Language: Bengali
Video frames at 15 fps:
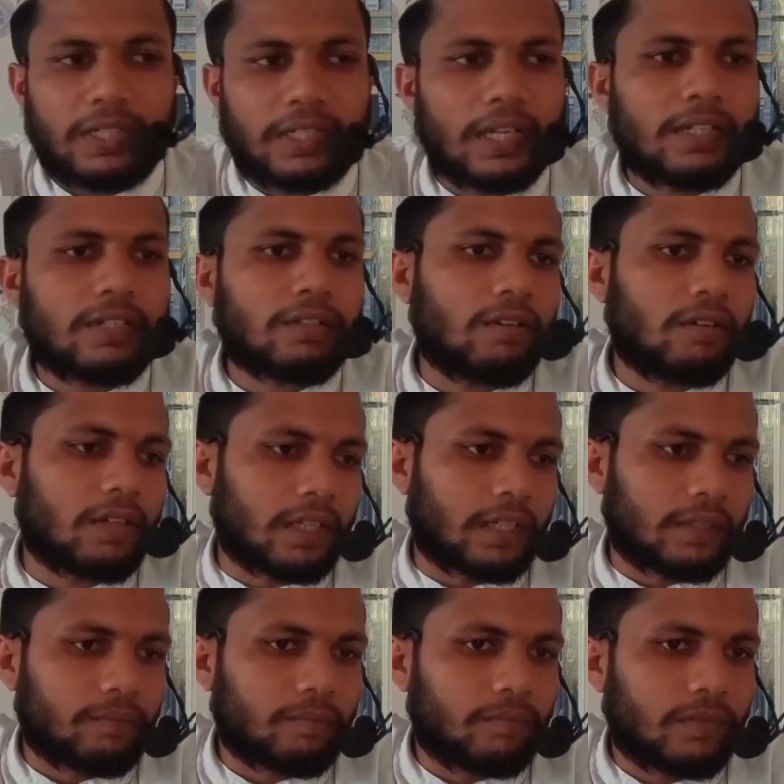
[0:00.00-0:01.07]
বিশেষ করে
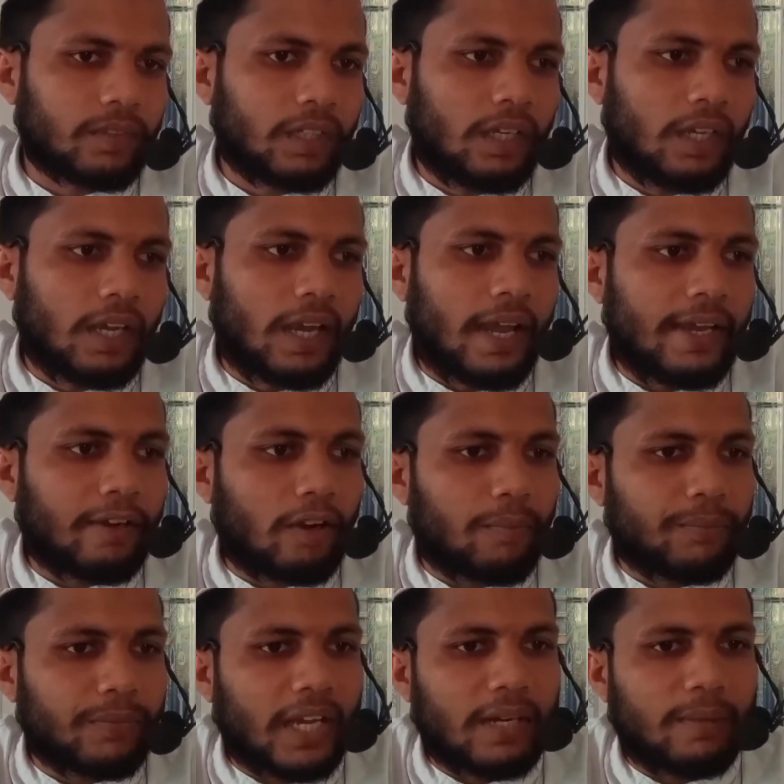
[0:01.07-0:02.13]
এই
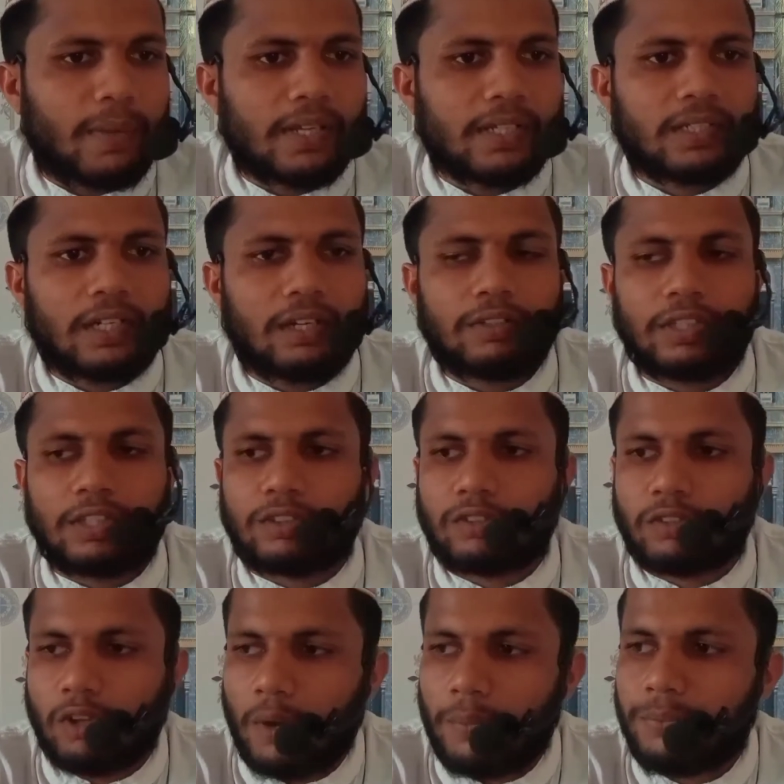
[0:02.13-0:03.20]
রমজান মাসটা হচ্ছে
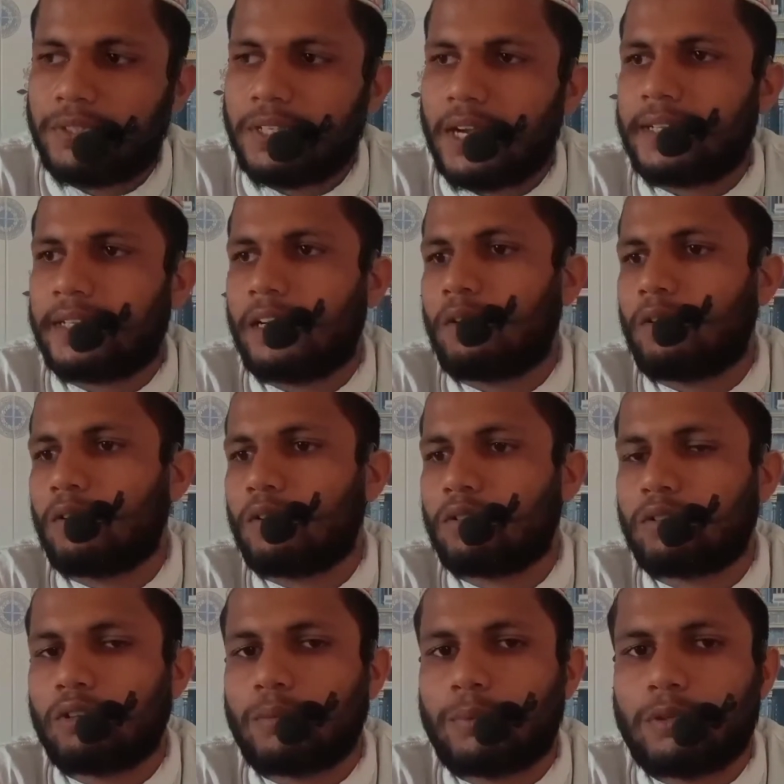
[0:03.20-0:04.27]
সবচাইতে
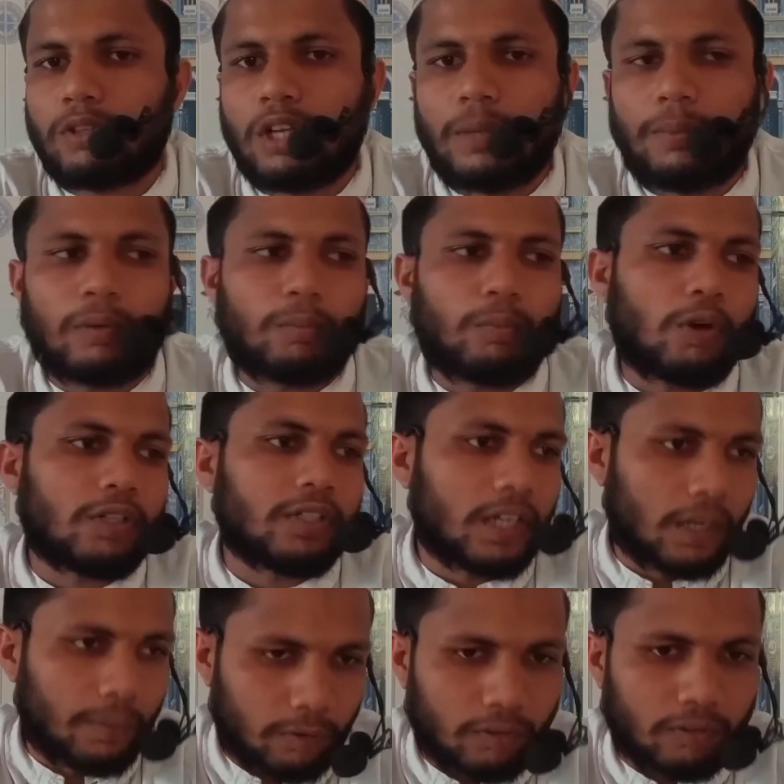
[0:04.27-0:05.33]
গুরুত্বপূর্ণ এবং
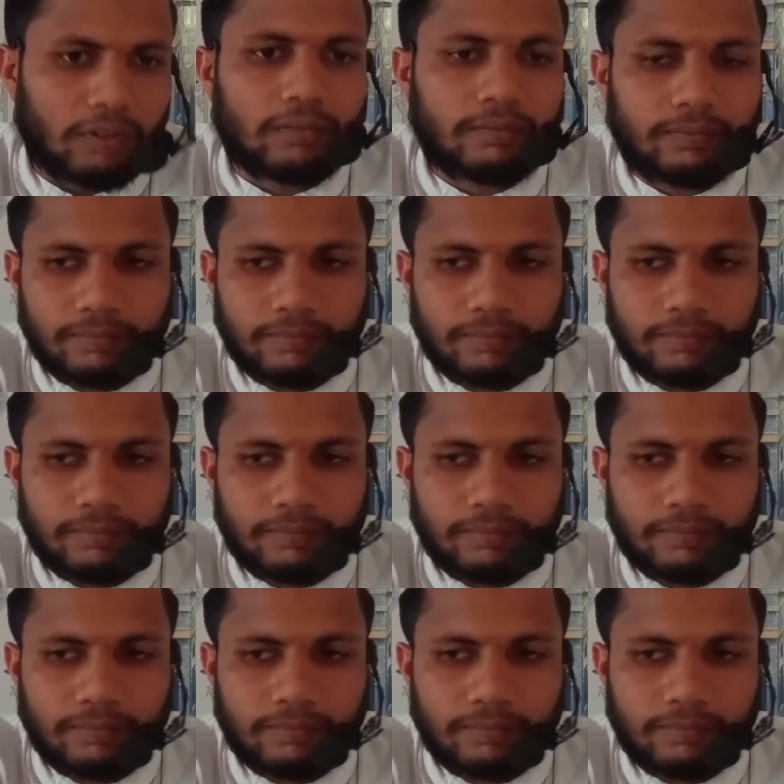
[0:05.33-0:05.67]
মর্যাদাপূর্ণ